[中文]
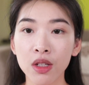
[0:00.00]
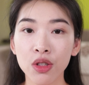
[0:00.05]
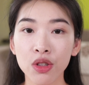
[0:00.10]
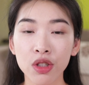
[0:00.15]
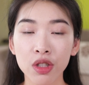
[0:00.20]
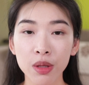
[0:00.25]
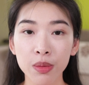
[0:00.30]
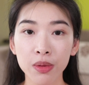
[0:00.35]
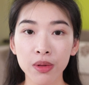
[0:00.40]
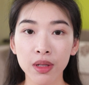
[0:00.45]

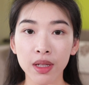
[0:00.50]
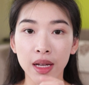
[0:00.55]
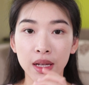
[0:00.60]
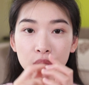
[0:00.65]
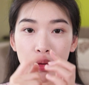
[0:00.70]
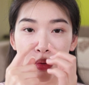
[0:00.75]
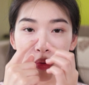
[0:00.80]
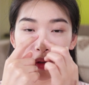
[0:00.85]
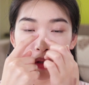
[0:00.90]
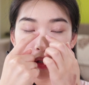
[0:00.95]
是不是
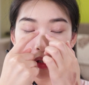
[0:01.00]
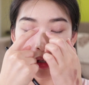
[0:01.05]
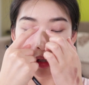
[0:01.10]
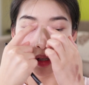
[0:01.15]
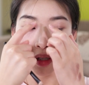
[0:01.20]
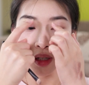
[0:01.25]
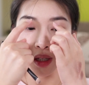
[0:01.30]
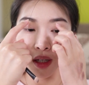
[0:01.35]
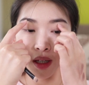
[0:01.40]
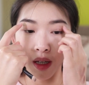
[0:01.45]
感觉整
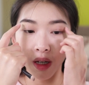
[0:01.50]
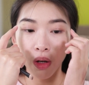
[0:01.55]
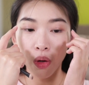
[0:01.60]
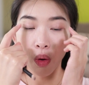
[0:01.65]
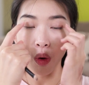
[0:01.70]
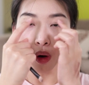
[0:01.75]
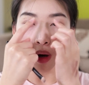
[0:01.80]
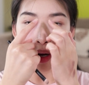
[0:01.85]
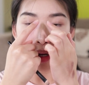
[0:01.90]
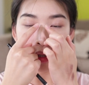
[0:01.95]
个眼
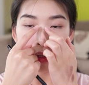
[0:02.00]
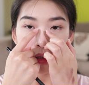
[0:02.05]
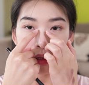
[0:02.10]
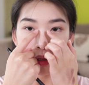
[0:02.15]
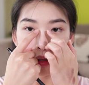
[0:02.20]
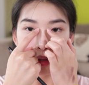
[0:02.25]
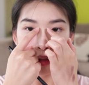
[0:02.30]
眶，